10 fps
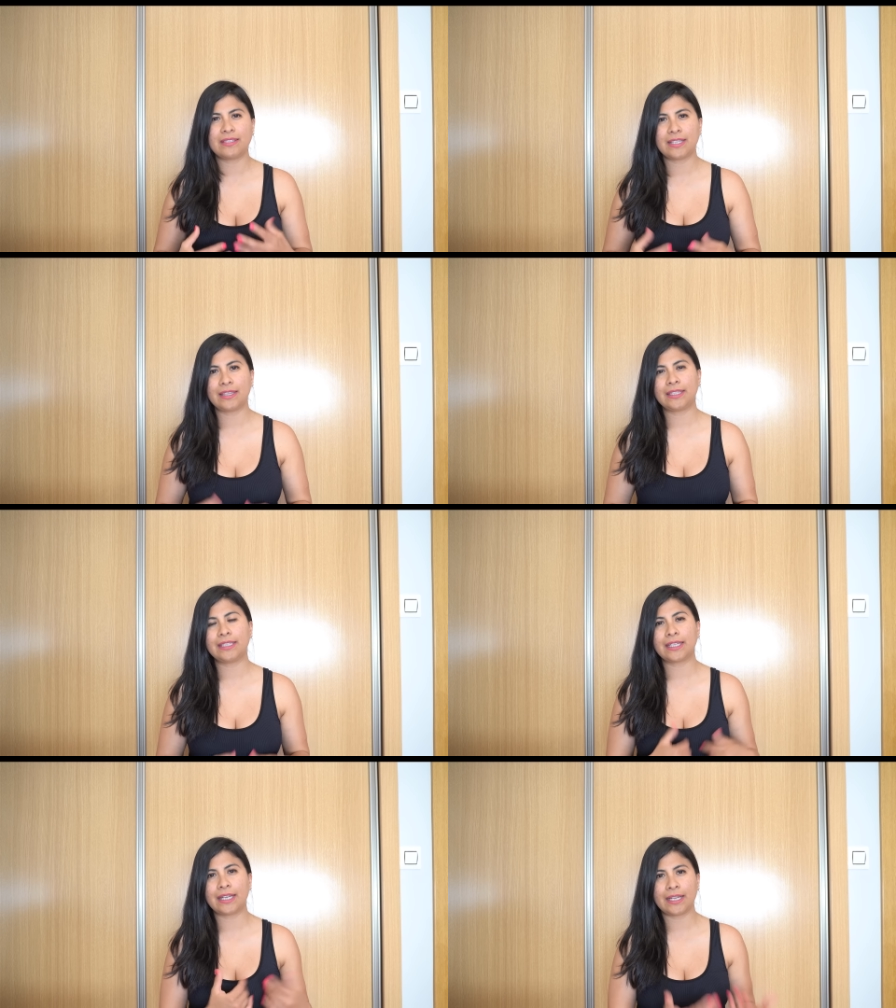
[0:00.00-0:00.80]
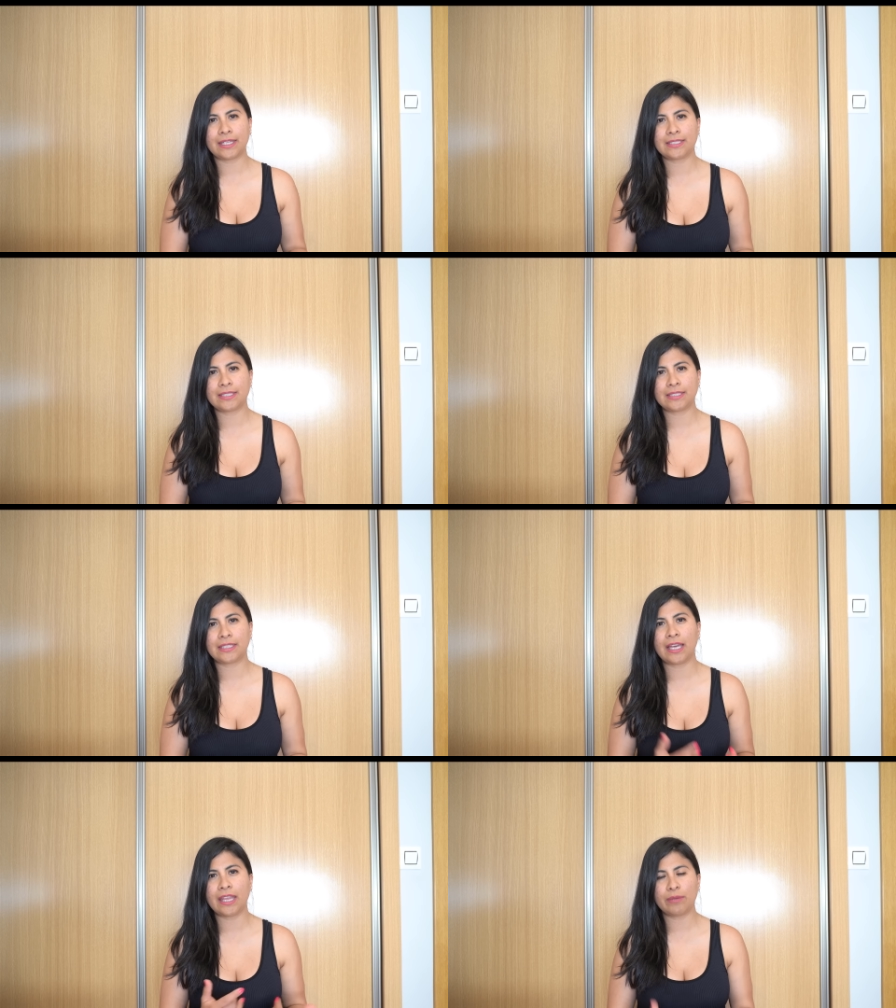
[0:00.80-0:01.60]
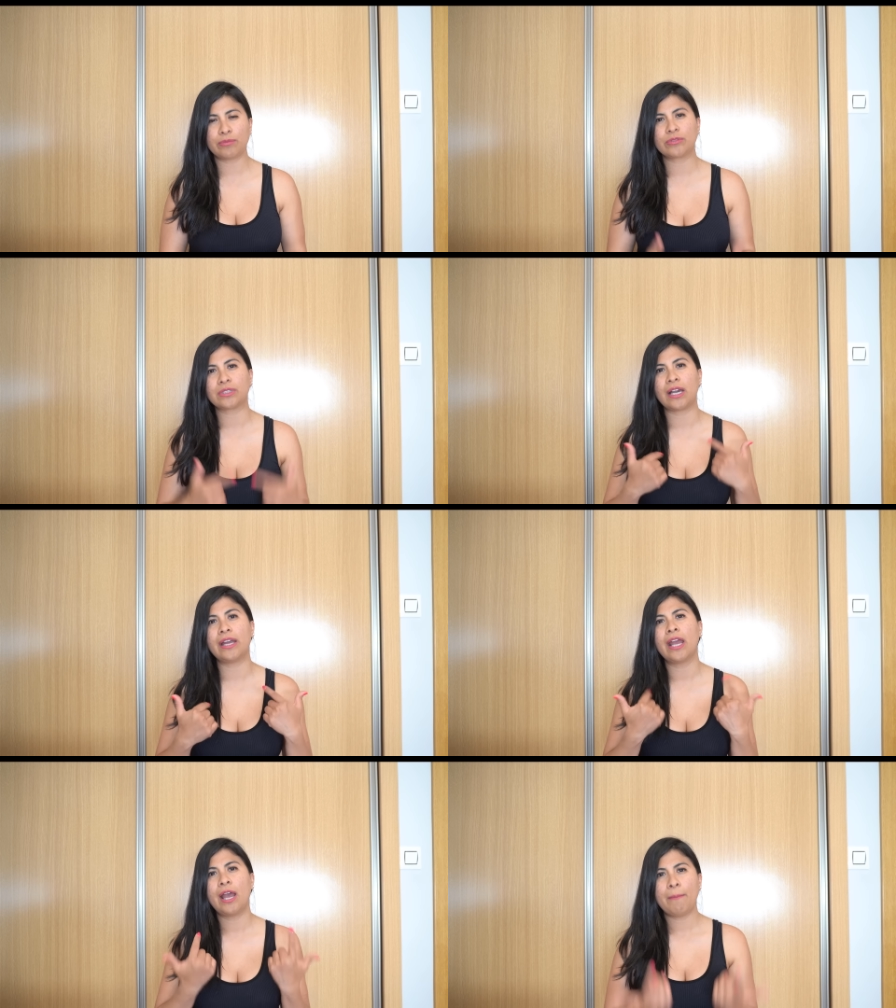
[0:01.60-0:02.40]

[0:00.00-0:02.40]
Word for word: a sentir la necesidad de buscar